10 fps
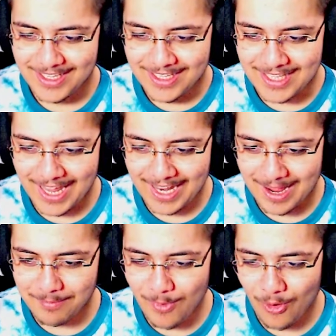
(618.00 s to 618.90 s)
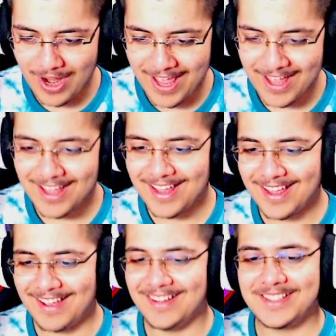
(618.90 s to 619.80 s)
Gel lan böyle.
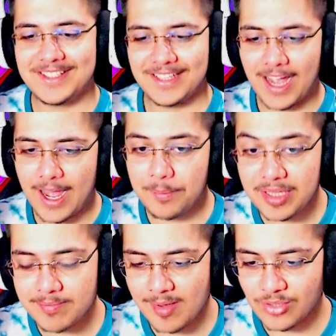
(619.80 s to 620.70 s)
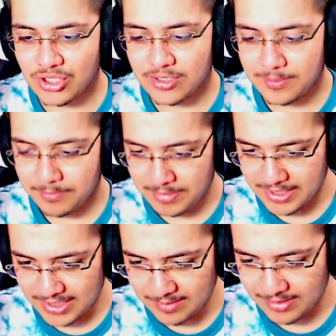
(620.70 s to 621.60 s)
Evet. Aa bitmemiş. Bir
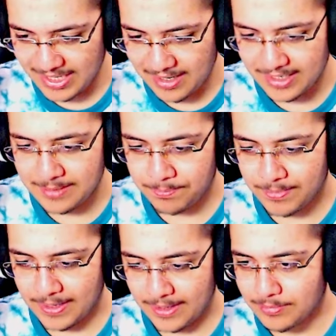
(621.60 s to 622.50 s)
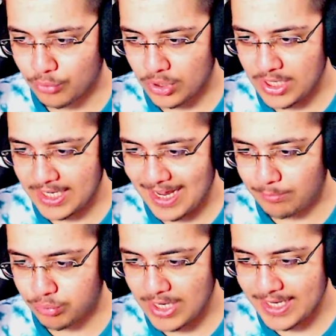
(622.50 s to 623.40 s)
takım daha ayıp be. Buraya
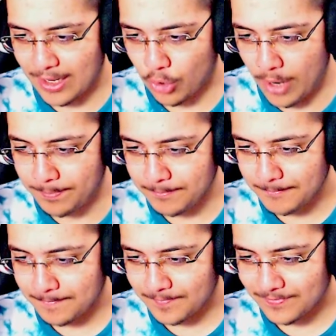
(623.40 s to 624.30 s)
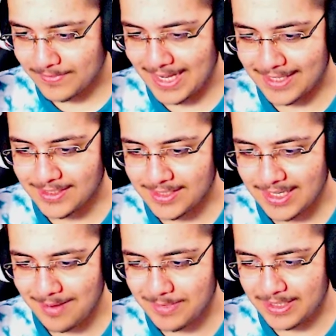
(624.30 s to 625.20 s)
gel buraya gel hop. Ya
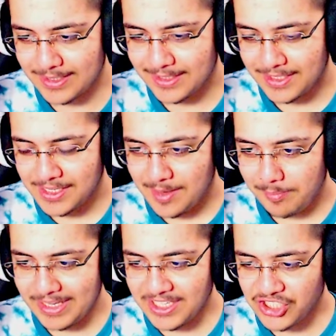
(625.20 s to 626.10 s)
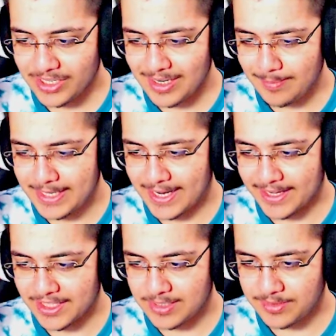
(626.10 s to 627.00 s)
şaka mı? Peki şaka mı
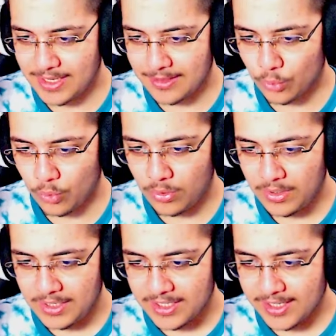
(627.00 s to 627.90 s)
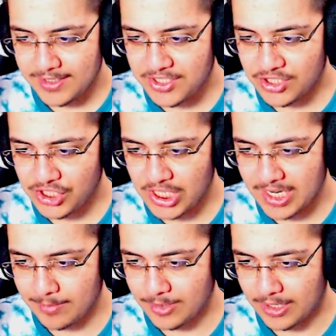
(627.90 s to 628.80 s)
kardeşim? Senin o kaçışın
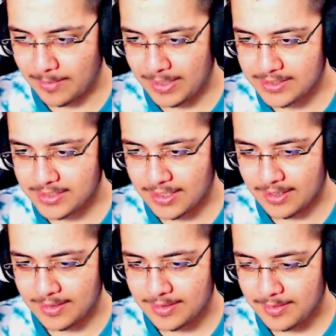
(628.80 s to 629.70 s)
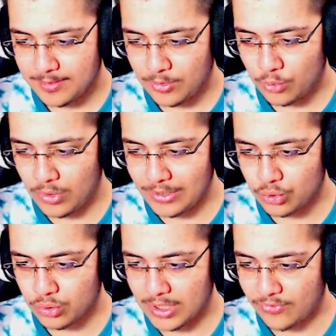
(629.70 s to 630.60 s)
şaka mı ya? Baksana. Gülen
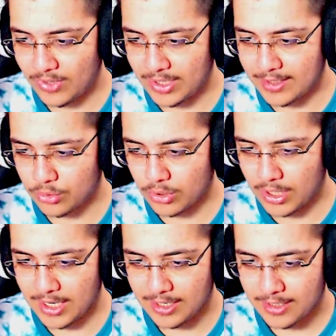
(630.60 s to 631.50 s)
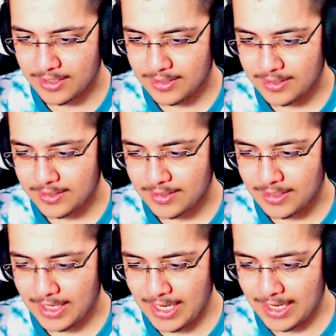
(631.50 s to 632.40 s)
surat falan atıyor. Al.
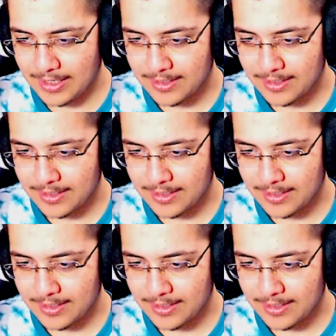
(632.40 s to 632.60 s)
Al.